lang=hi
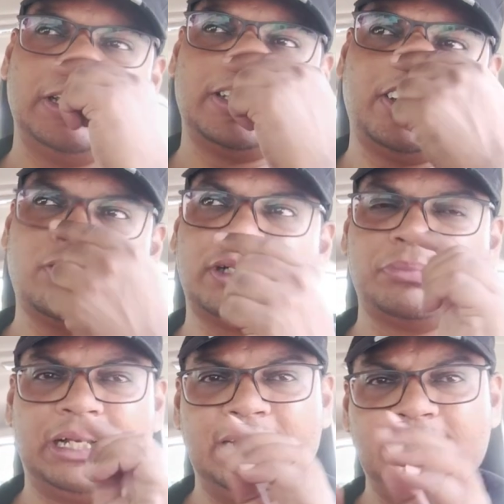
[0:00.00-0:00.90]
देखो अगर आप
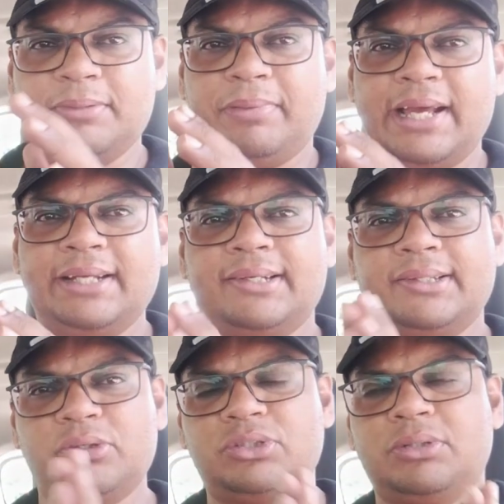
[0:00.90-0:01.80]
दिल्ली से प्लान करते हो
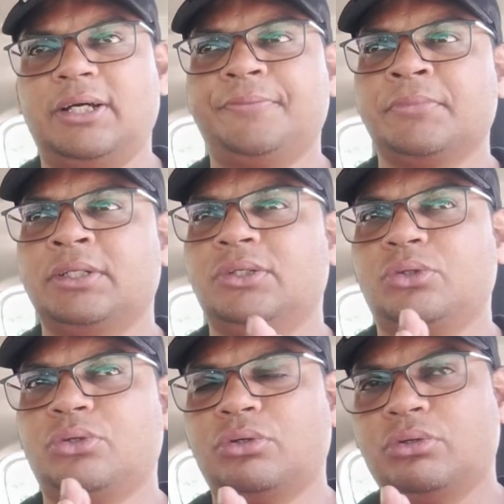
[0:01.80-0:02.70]
शिमला
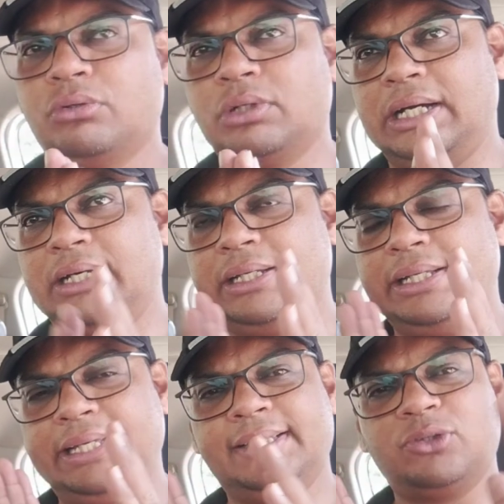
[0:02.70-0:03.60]
तो
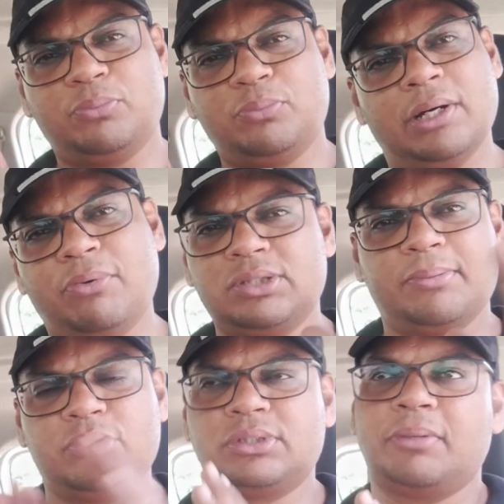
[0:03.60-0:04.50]
एक दिन तो पूरा पहुँचते
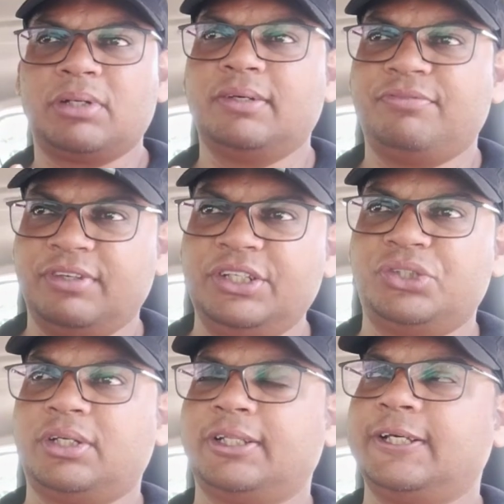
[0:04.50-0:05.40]
पहुँचते आपका फिनिश हो
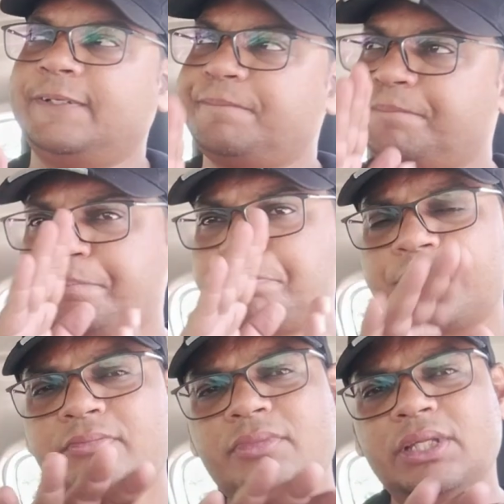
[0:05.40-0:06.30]
जाता है
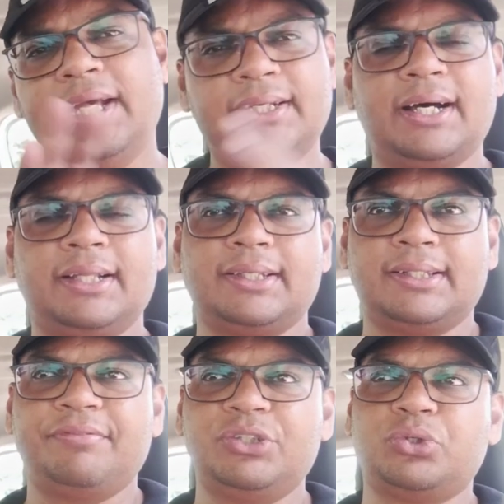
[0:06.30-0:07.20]
एक दिन आते आते
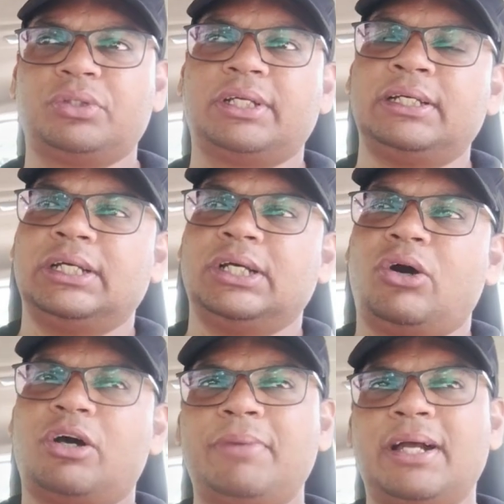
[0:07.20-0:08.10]
फिनिश होता है
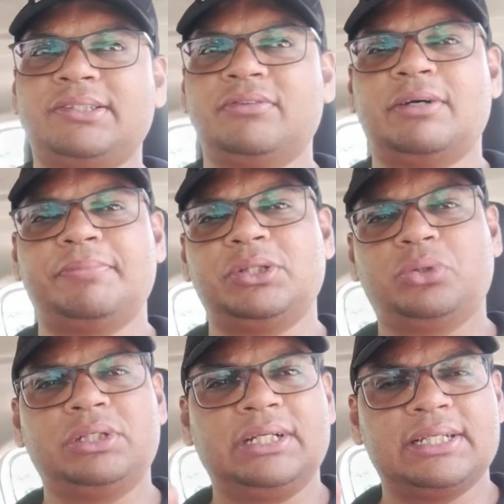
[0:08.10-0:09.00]
और मैक्सिमम वहाँ पे दो
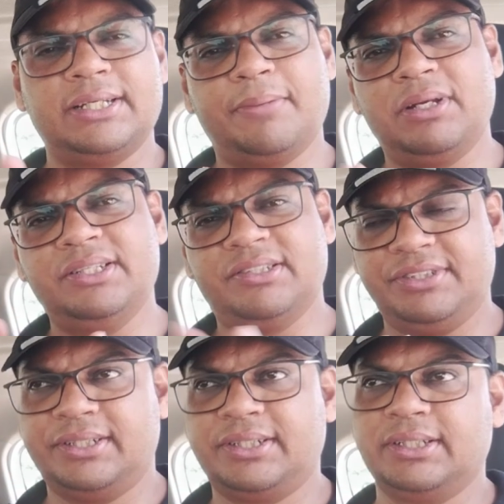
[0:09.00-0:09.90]
दिन का स्टे आपके लिए
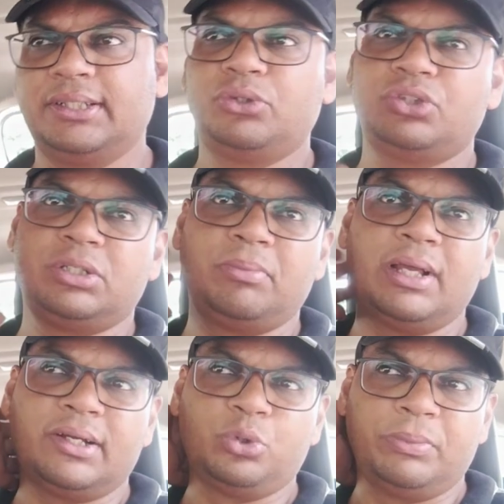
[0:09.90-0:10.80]
सफिशियंट रहता है तो शिमला
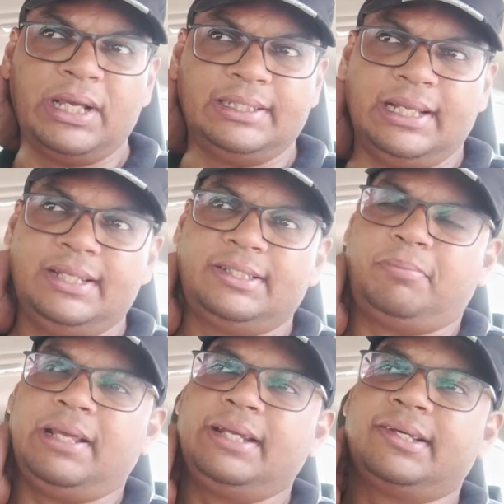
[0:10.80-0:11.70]
अगर घूमना है दिल्ली से आप
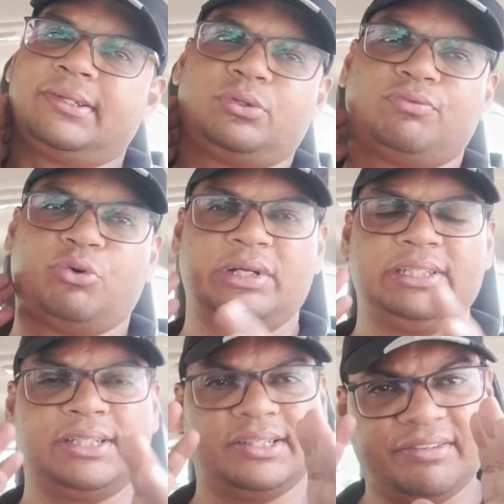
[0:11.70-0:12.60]
प्लान करते हो तो फोर
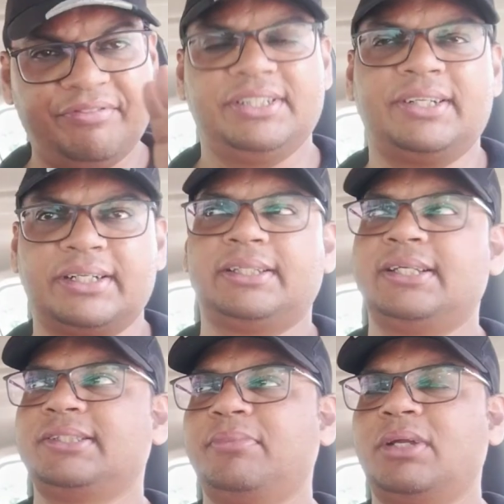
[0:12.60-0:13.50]
डेज का सफिशियंट रहता
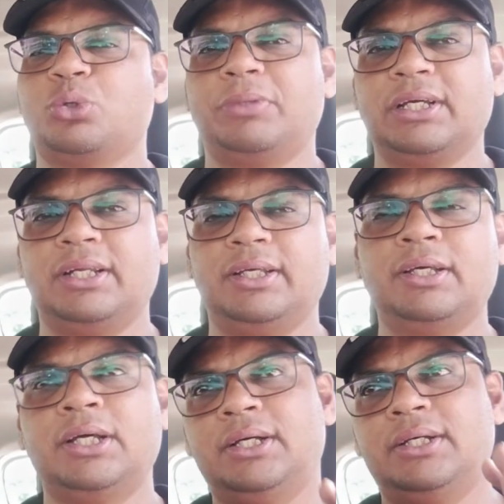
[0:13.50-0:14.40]
है शिमला घूमने के लिए
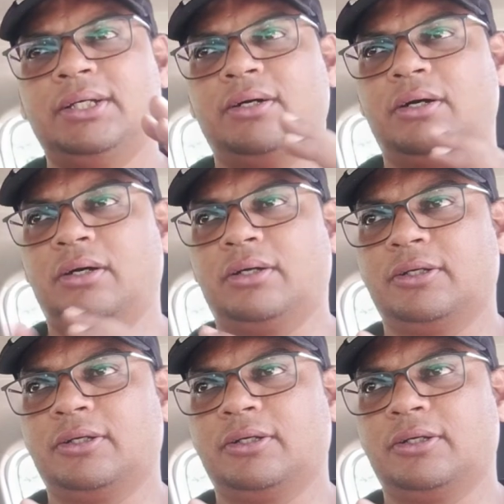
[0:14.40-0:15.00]
और